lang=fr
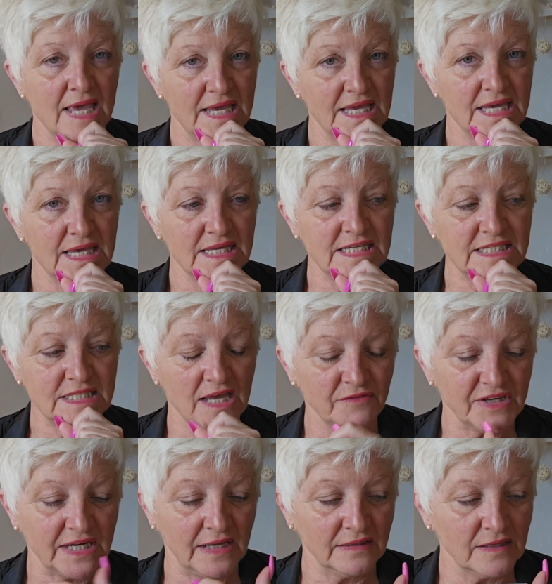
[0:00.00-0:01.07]
Et ici,
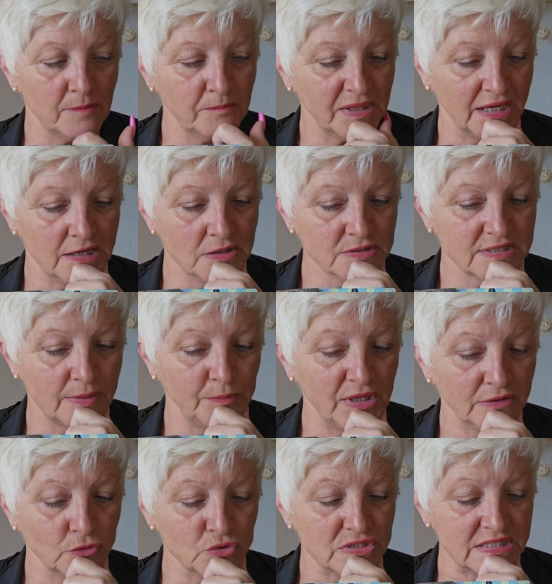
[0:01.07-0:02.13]
avec la tempérance, ça peut
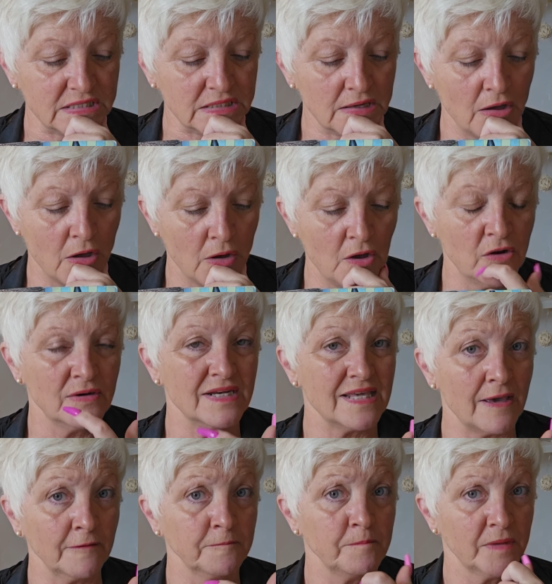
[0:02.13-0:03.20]
être aussi un
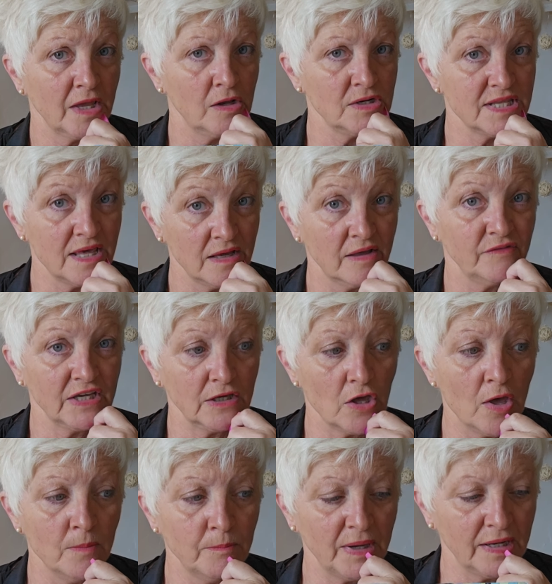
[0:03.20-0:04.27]
lien, un lien avec
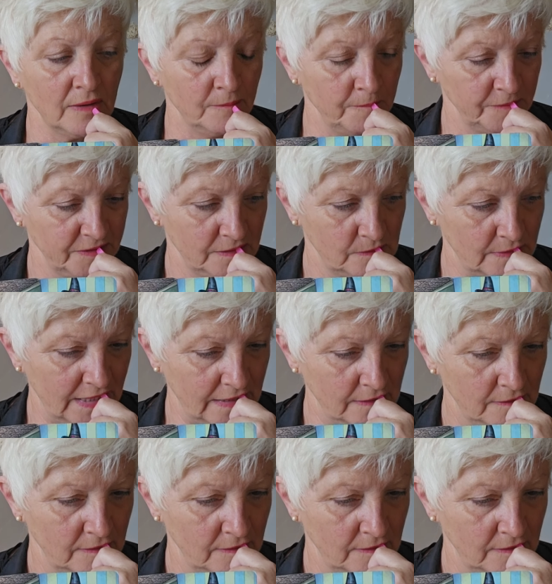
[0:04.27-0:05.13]
un parent. Ouais.